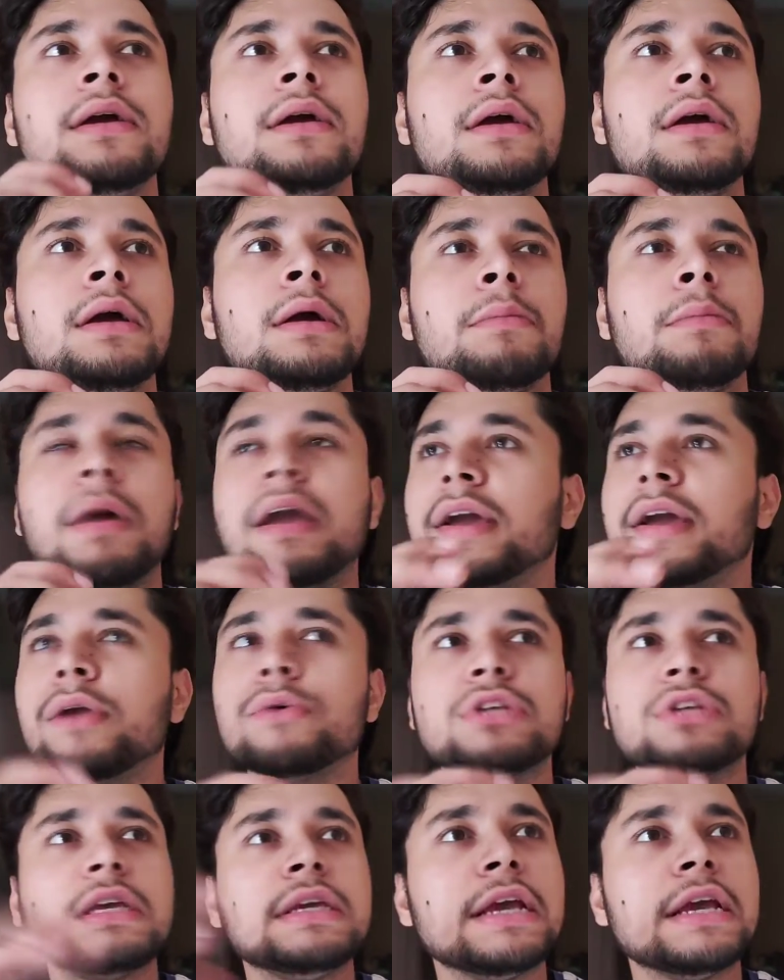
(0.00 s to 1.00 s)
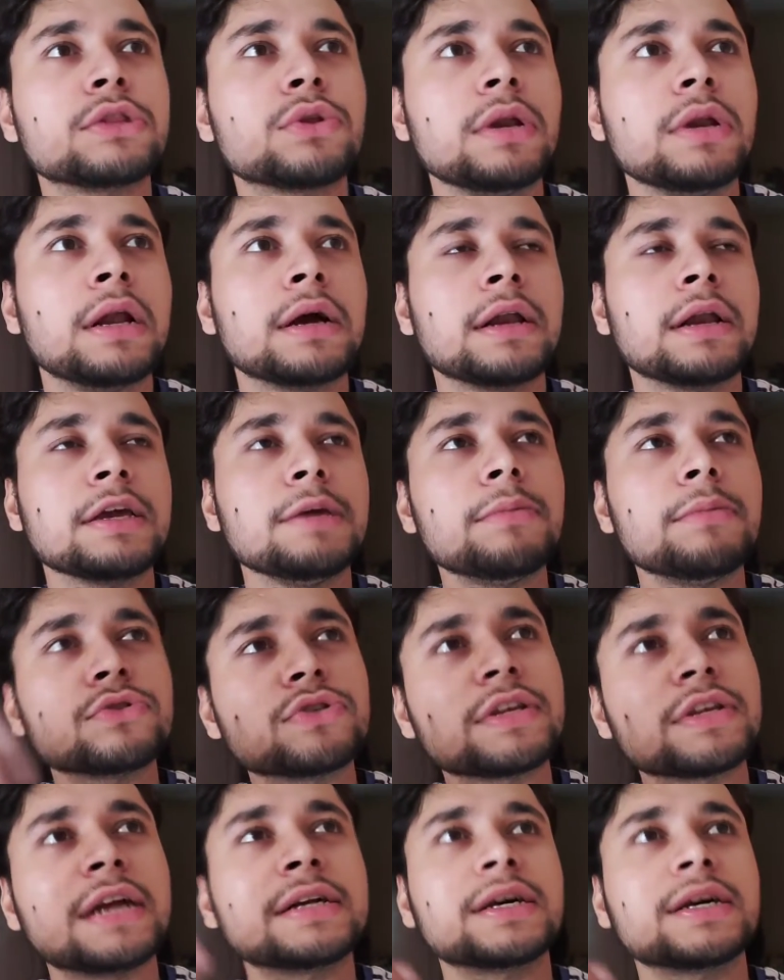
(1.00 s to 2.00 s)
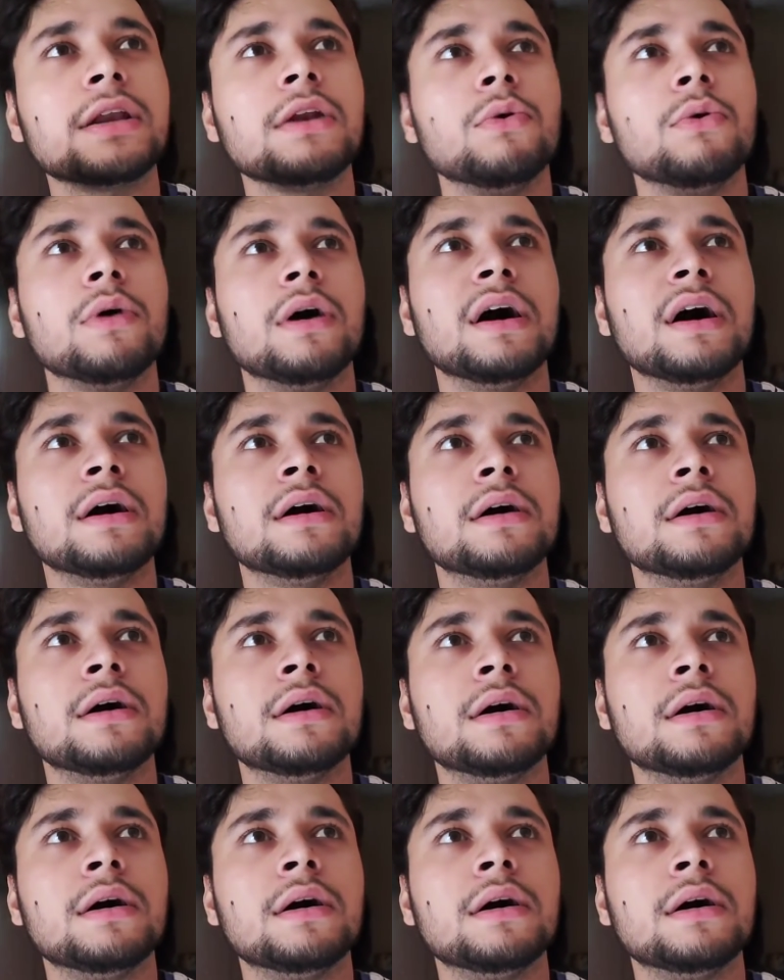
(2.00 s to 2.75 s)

भाई कहीं उसे ये तो नहीं लग रहा कि मैं उसे सेट कर लूंगा